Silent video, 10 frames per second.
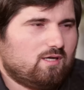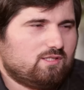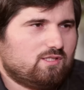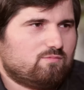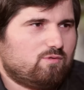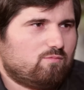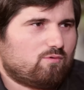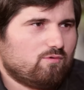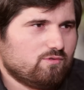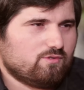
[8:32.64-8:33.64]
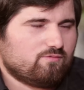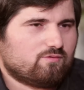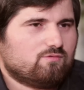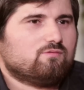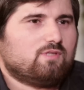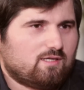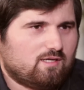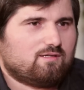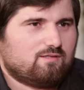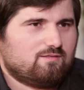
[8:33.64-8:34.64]
Отец был против, ну, так
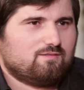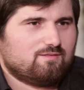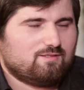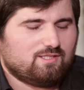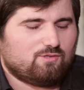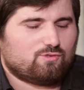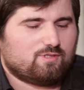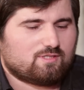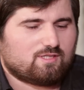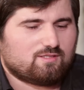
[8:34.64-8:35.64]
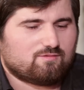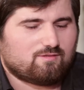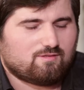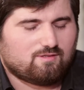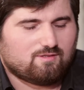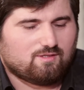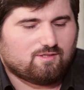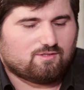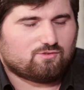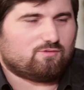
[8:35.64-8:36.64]
как я уже рассказывал,
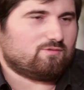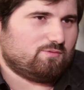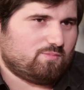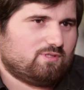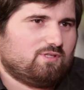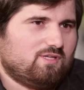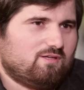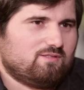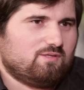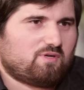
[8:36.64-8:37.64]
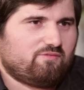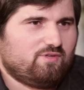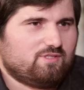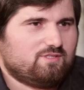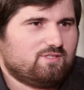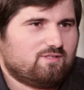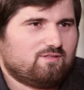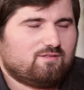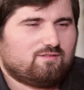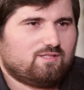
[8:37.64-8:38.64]
что, типа, это не, не профессия,
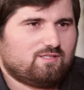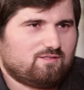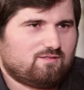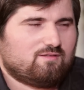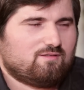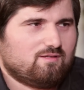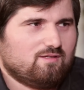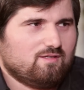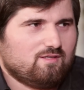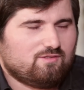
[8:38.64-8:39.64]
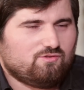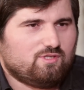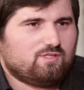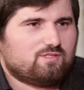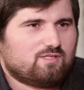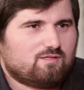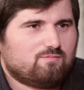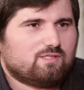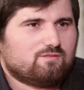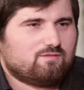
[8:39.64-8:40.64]
надо деньги
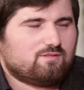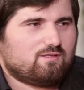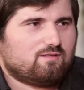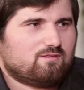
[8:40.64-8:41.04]
зарабатывать. А...